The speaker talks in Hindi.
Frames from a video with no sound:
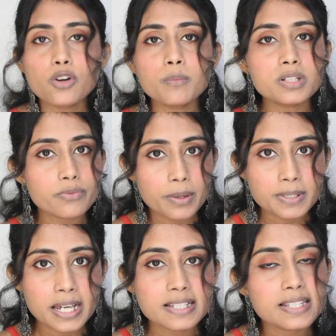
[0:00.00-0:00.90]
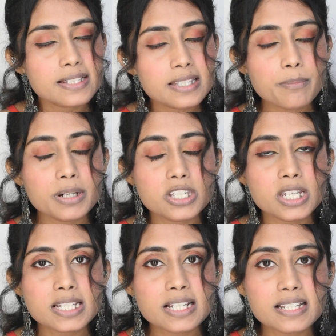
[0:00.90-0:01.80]
ई कॉमर्स वेबसाइट से इसे
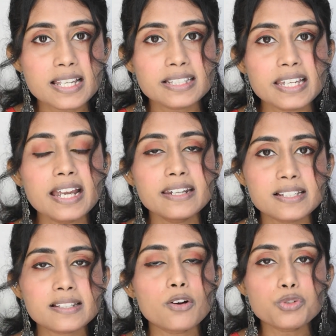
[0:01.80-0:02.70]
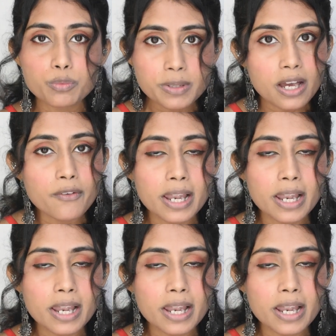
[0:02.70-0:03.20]
परचेज़ कर सकते हैं डिस्काउंट्स भी